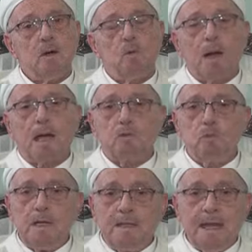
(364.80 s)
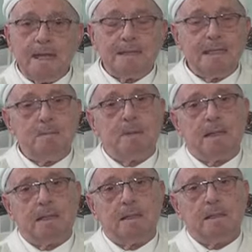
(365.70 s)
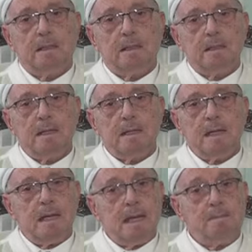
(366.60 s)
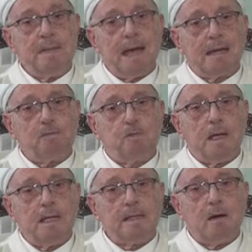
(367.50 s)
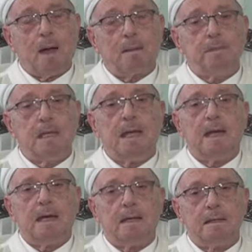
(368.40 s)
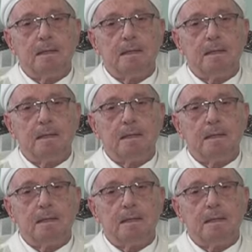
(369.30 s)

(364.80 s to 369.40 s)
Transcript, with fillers: وقد ولد يتيما لم يعرف والده عبد الله